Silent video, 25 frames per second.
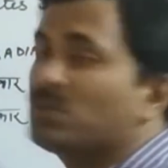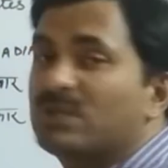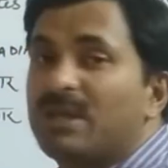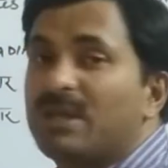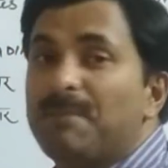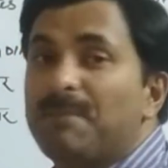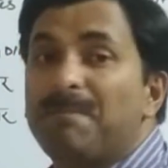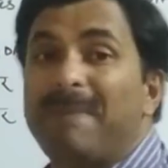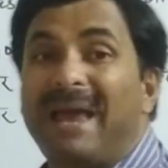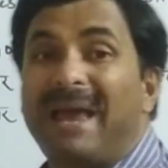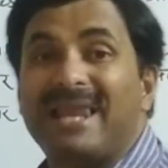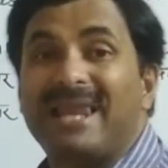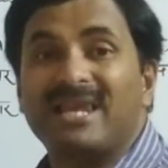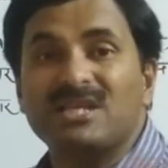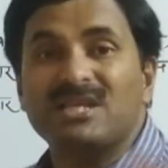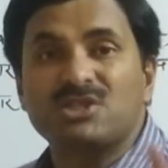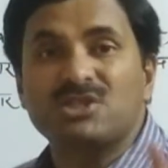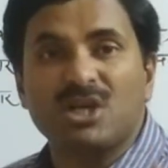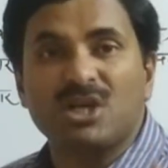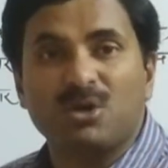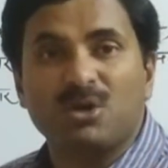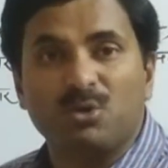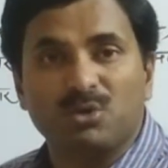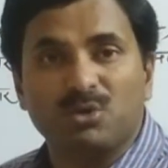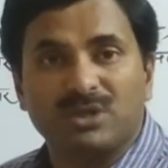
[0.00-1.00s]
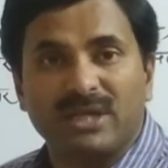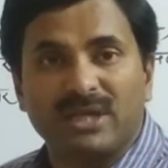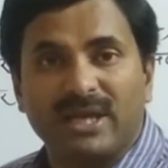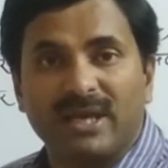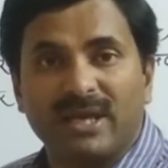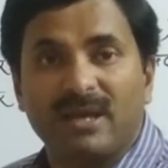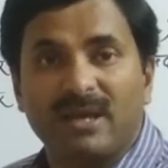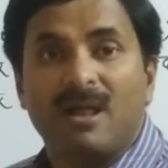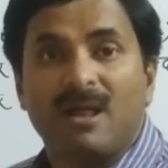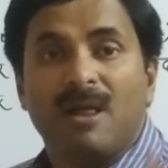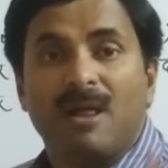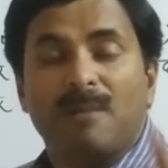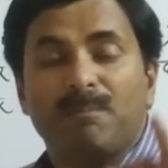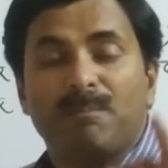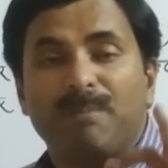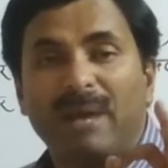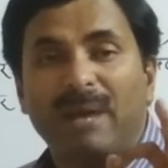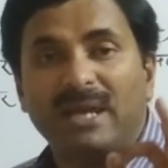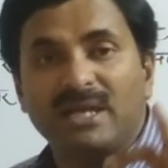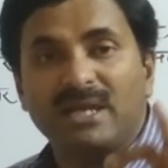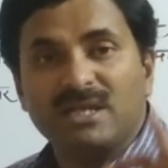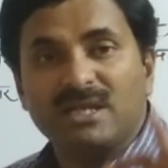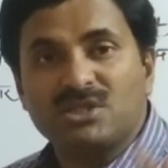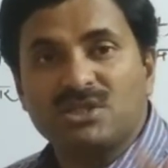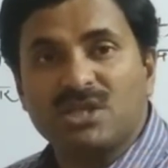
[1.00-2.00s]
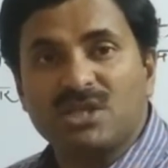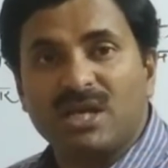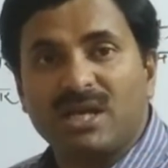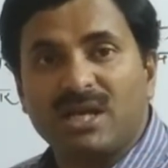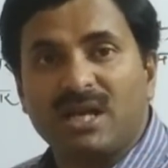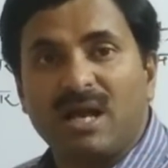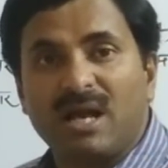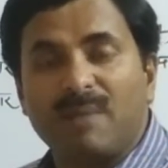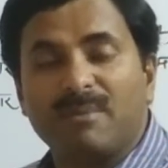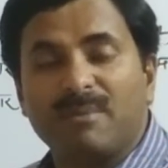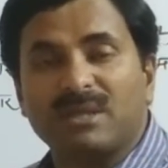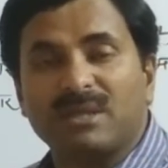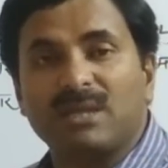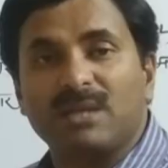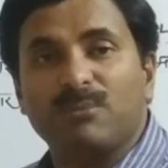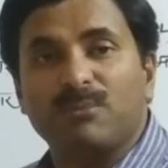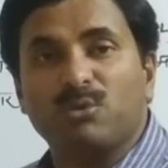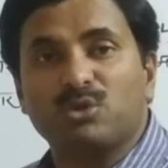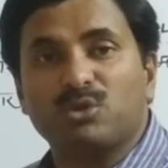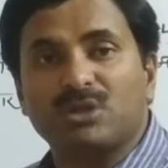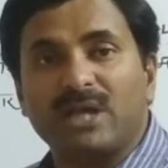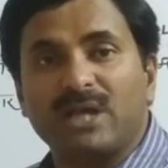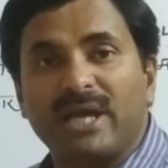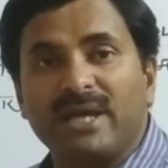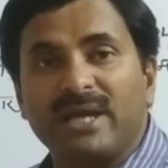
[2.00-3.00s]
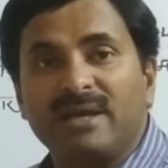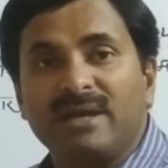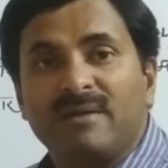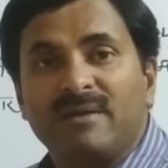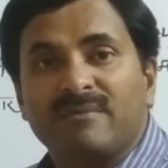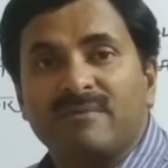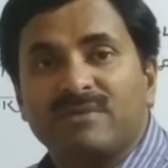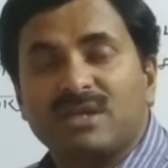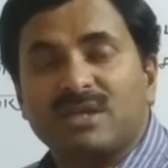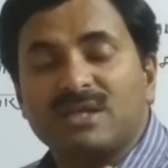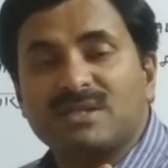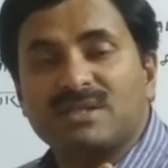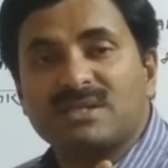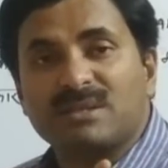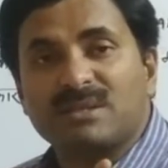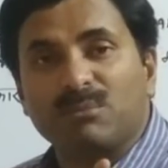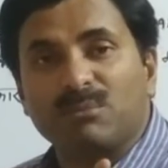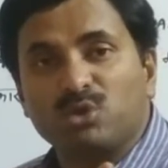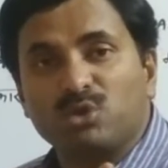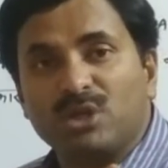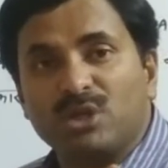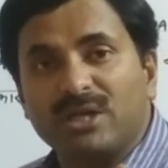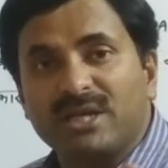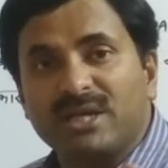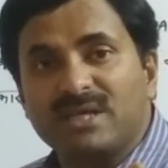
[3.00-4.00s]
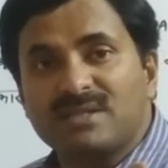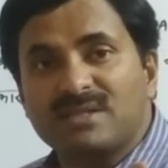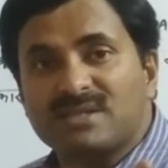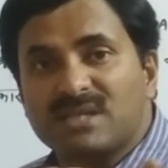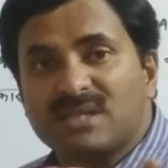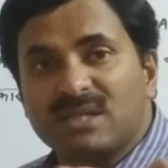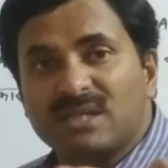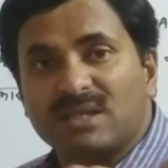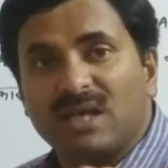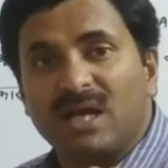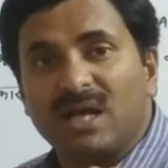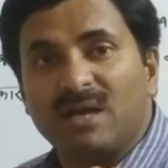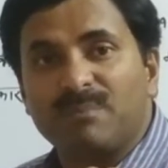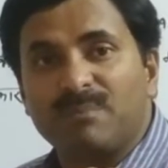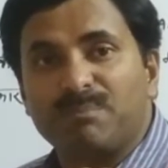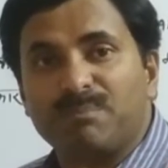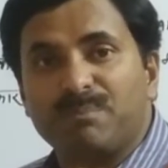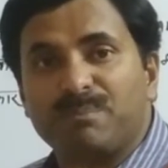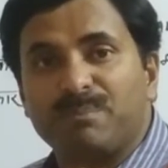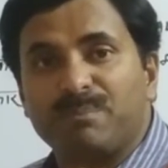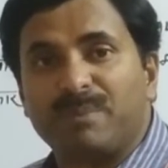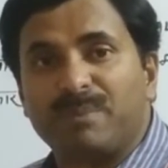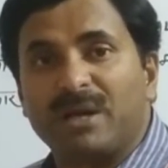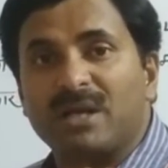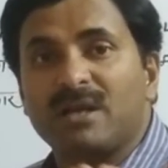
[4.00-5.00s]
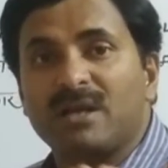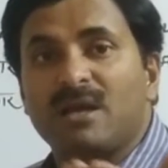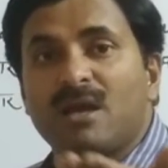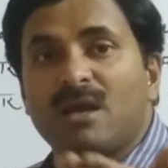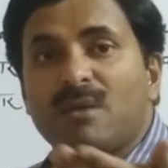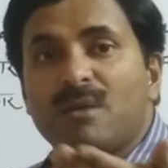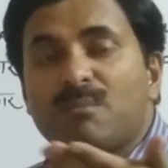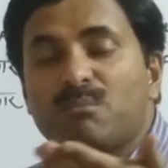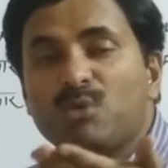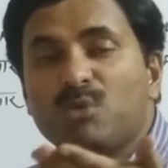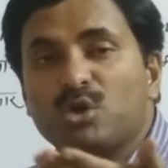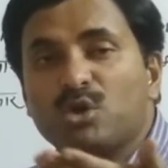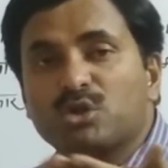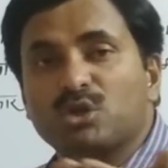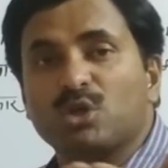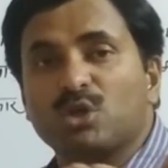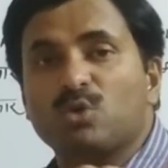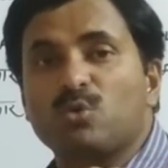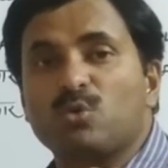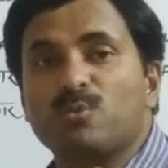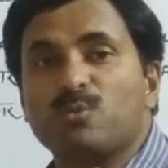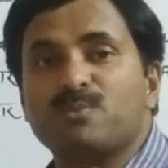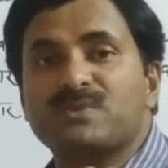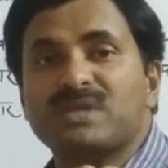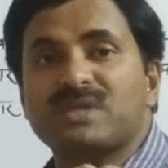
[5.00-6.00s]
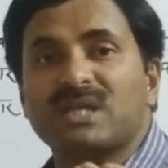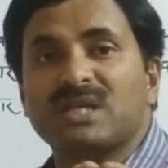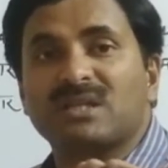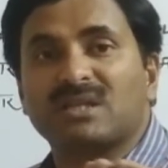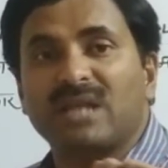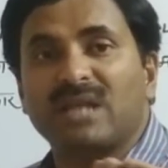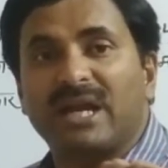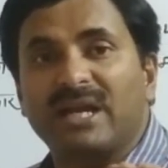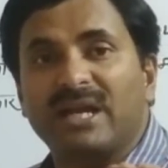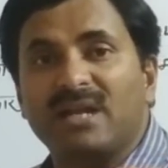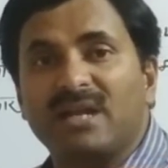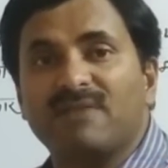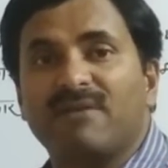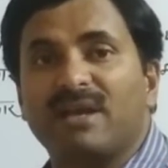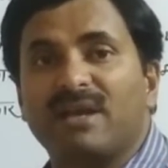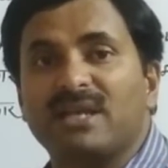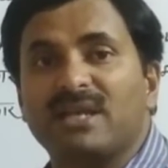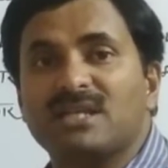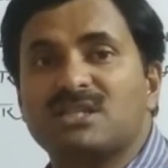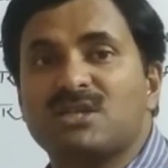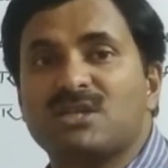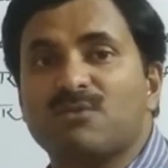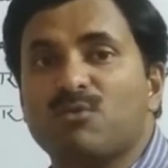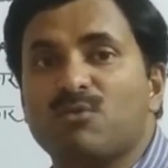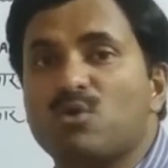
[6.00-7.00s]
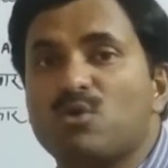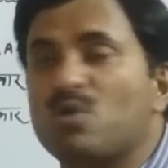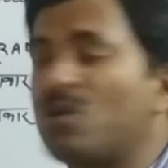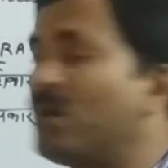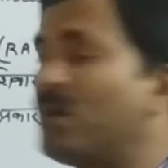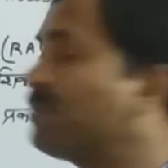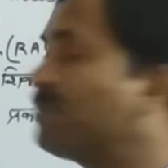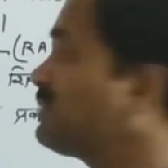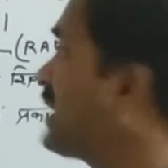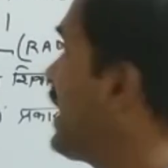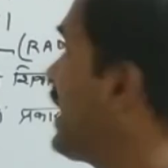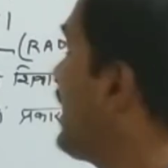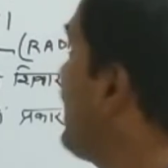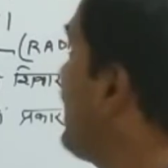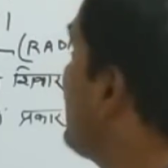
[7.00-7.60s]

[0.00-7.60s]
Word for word: होते हैं पैलेजिक होते हैं पैलेजिक का मतलब होता है कि समुद्र की सतह पर मुक्त रूप से तैरने वाले जीवों को हम क्या